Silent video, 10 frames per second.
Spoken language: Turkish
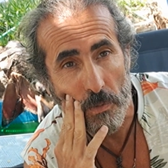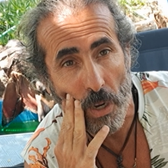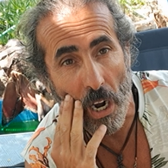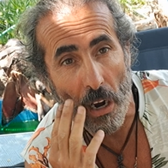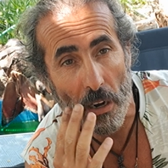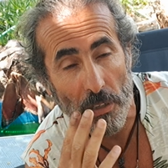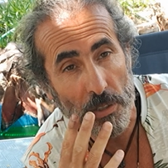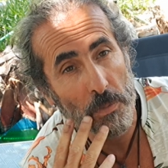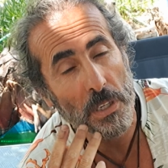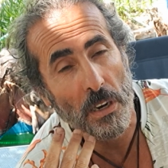ve
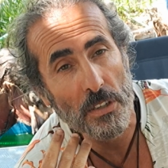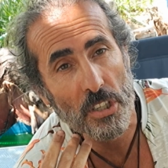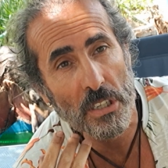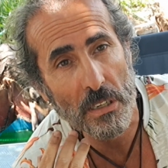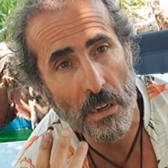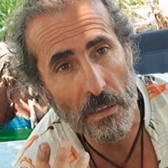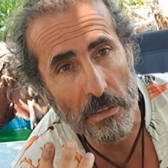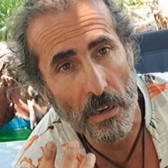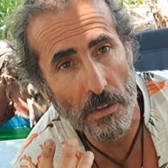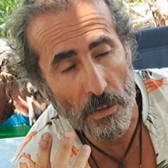ağzımın açık
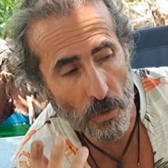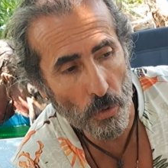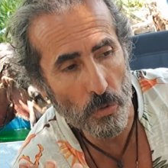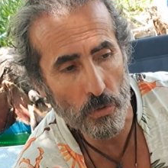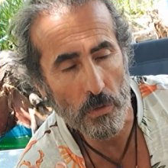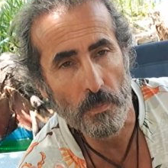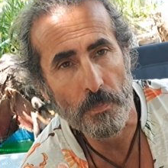kaldığı anlar oldu.